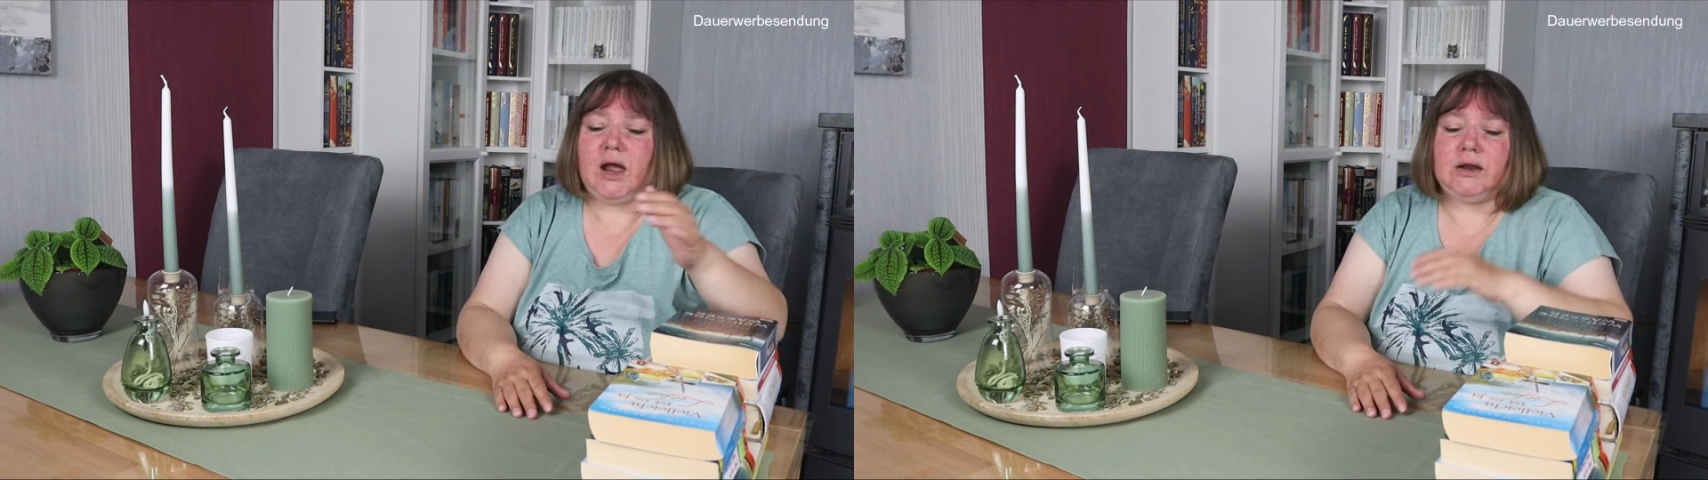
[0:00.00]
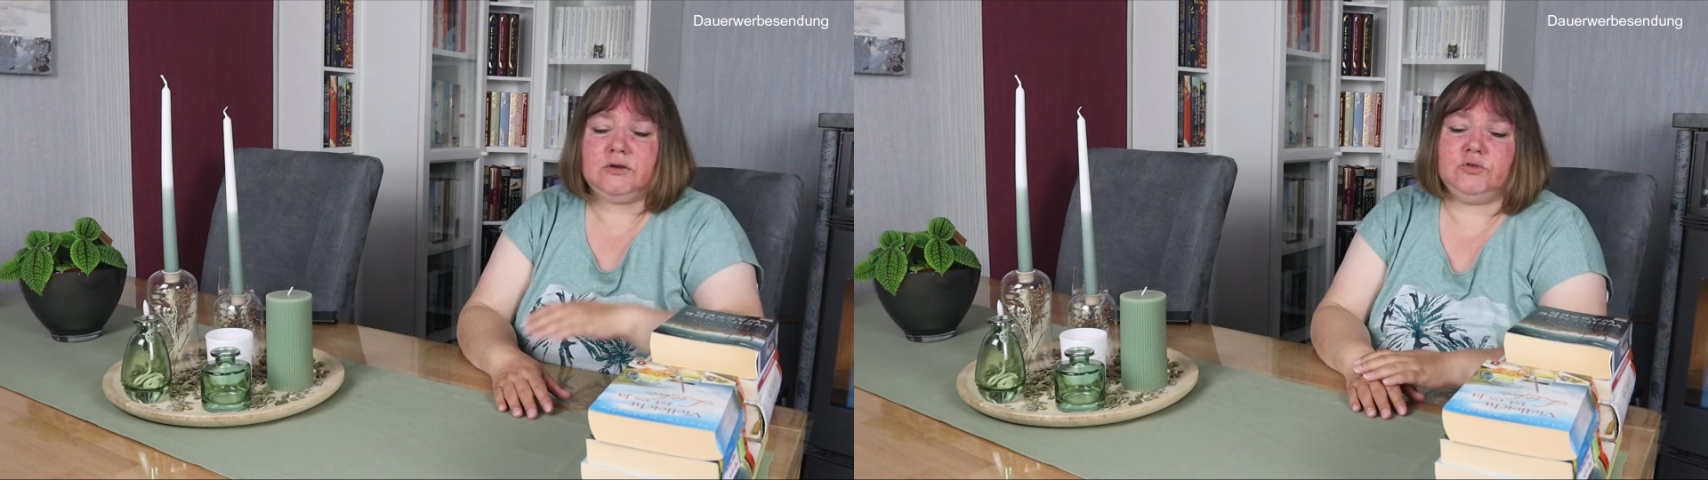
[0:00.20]

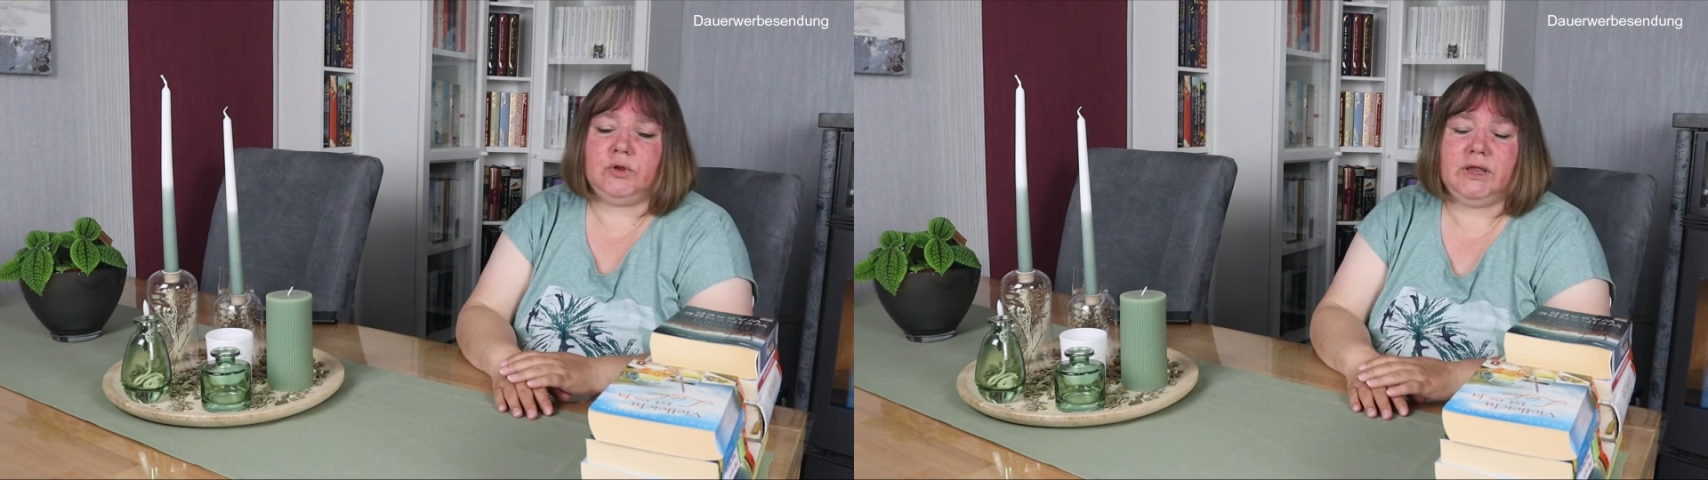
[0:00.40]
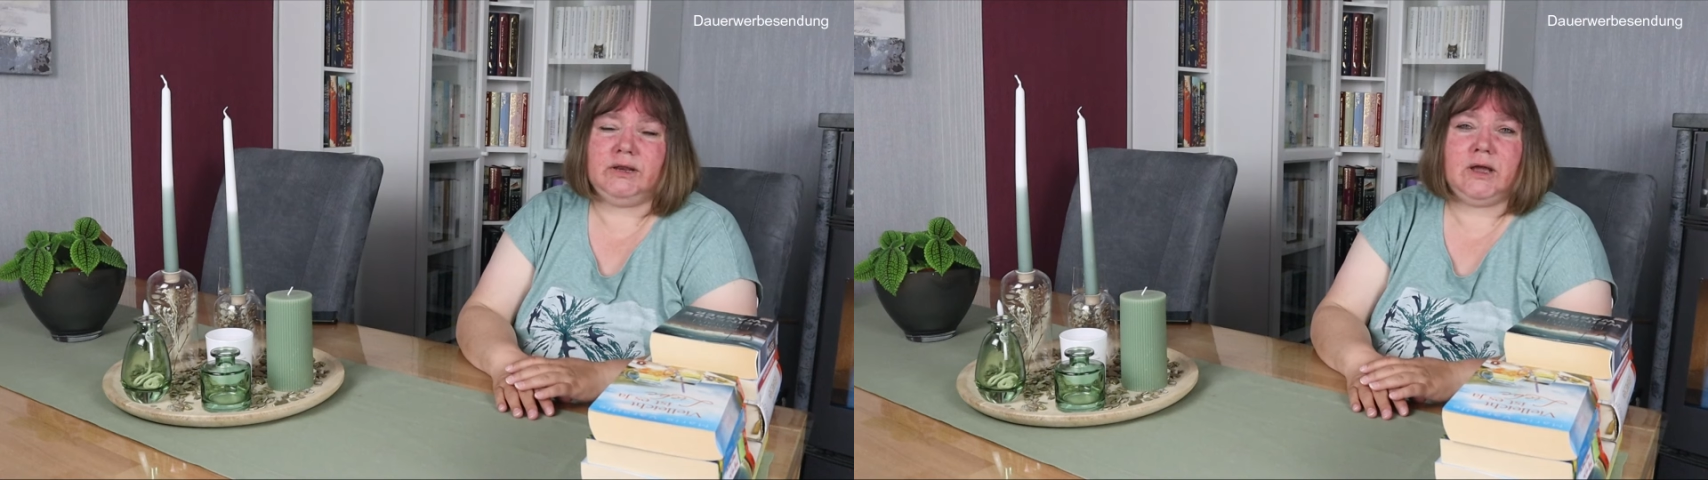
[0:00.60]

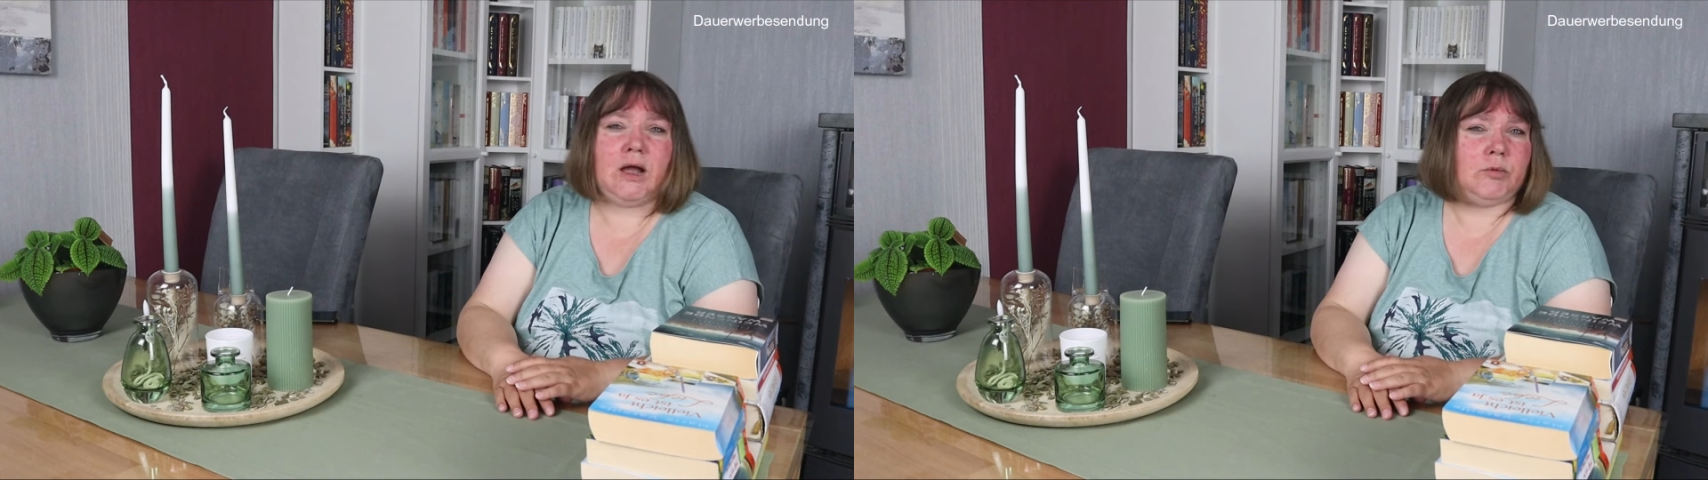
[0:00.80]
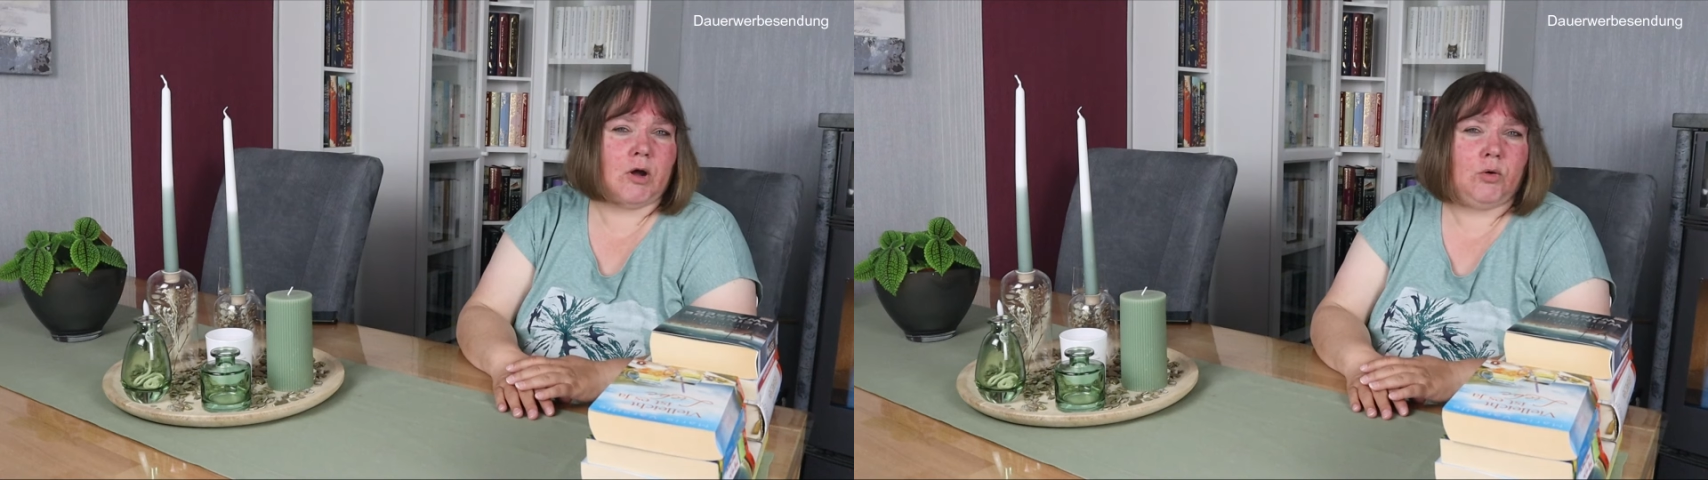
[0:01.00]
aktuelle,
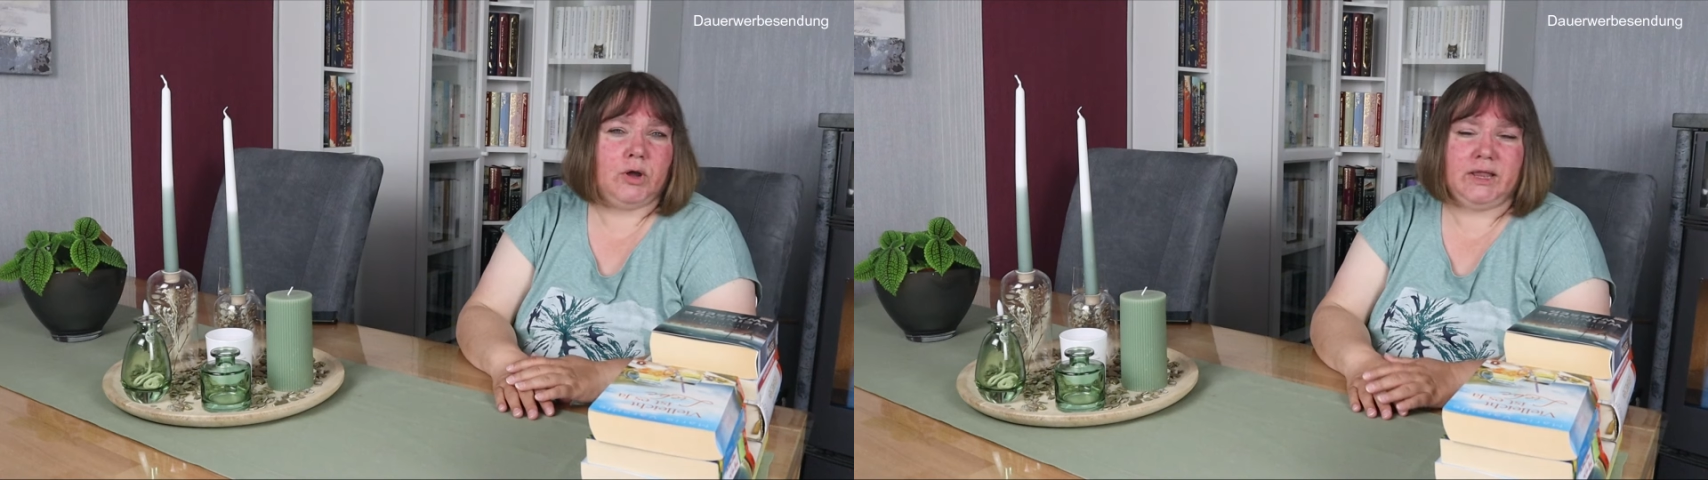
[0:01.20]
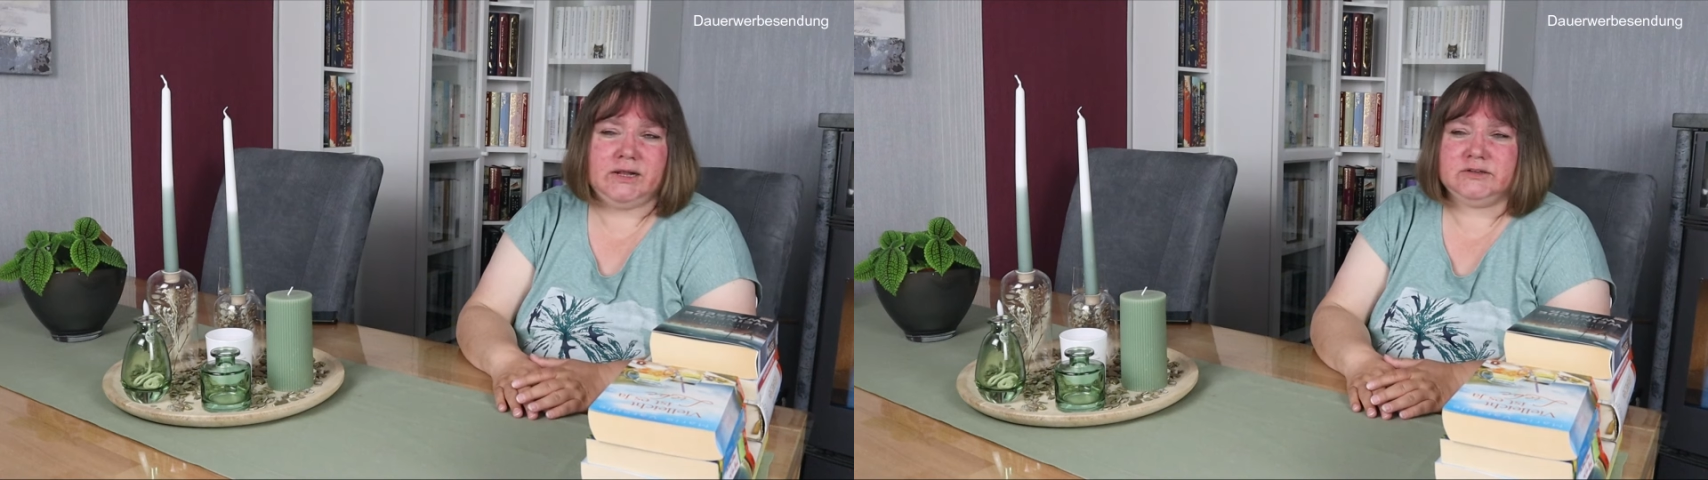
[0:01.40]
aber
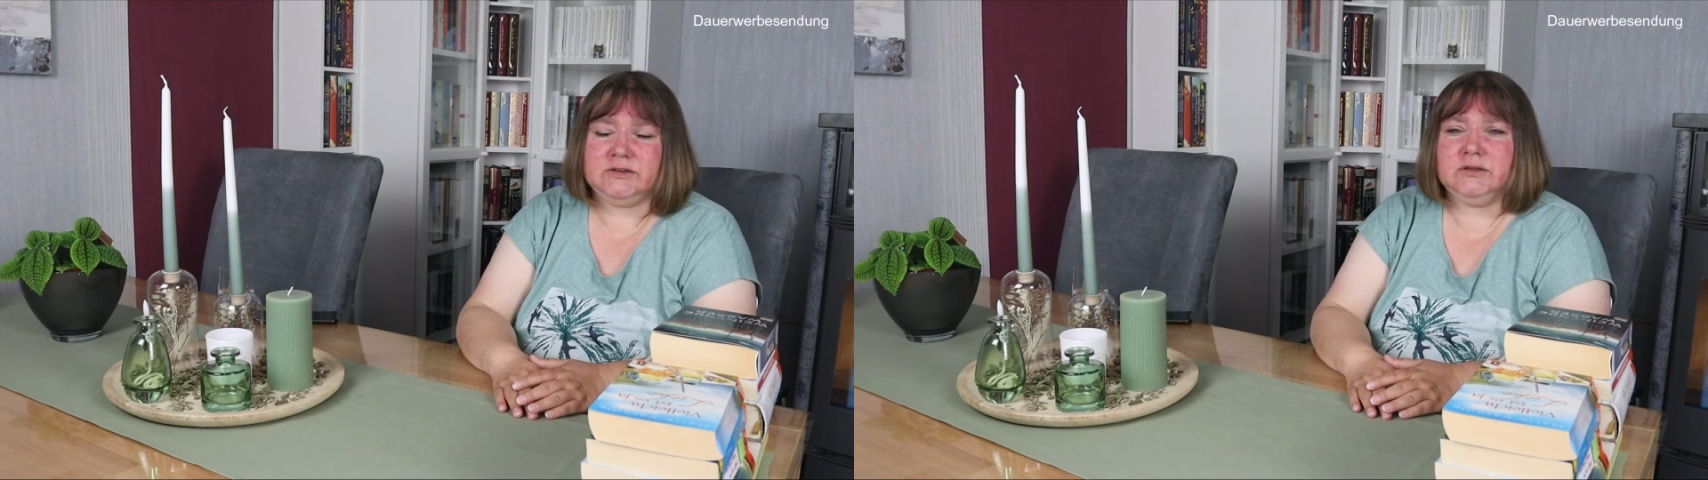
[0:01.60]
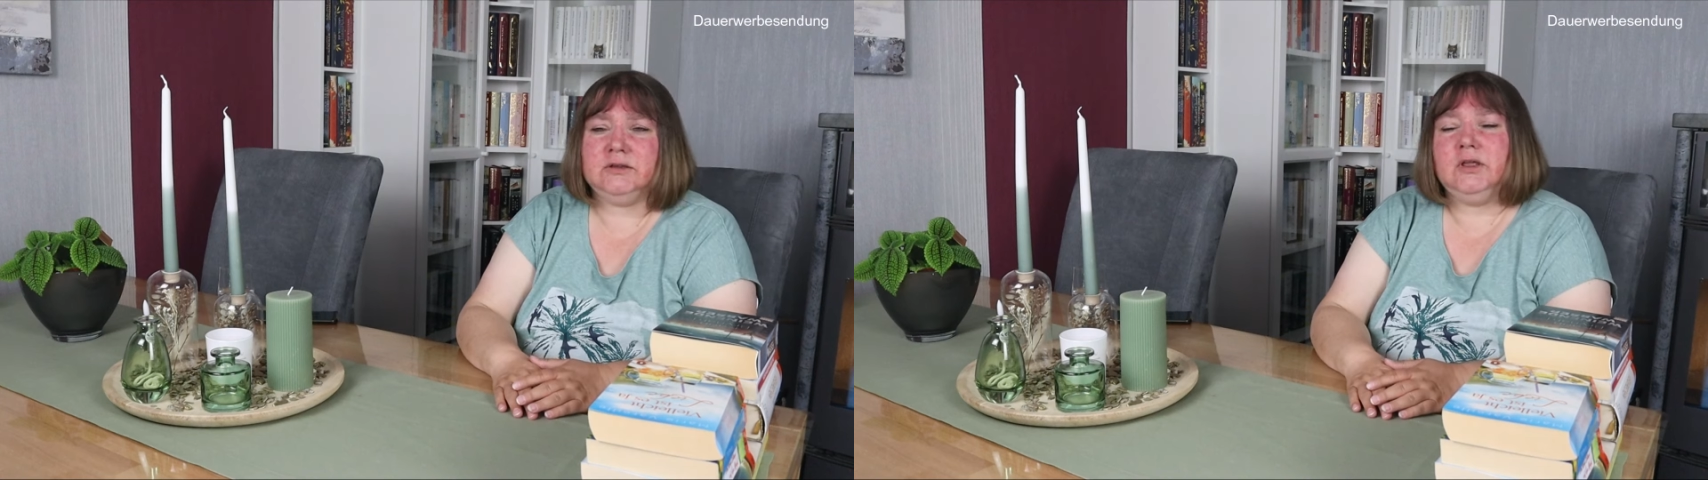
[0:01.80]
auch
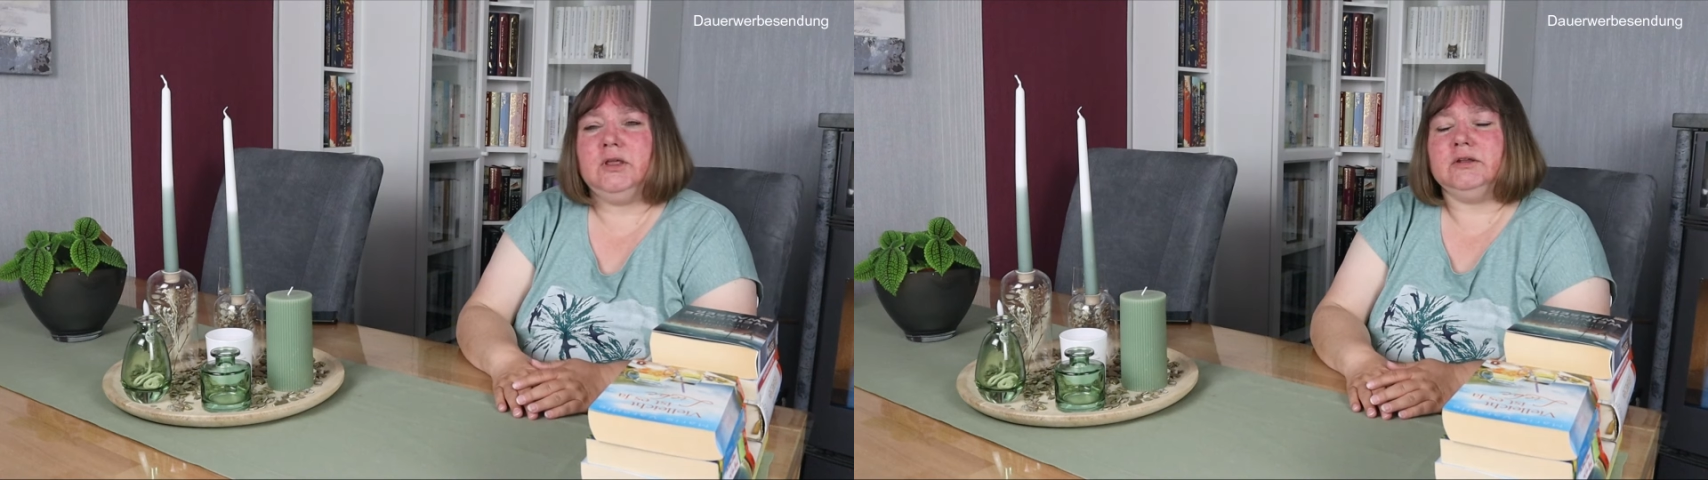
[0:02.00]
ältere,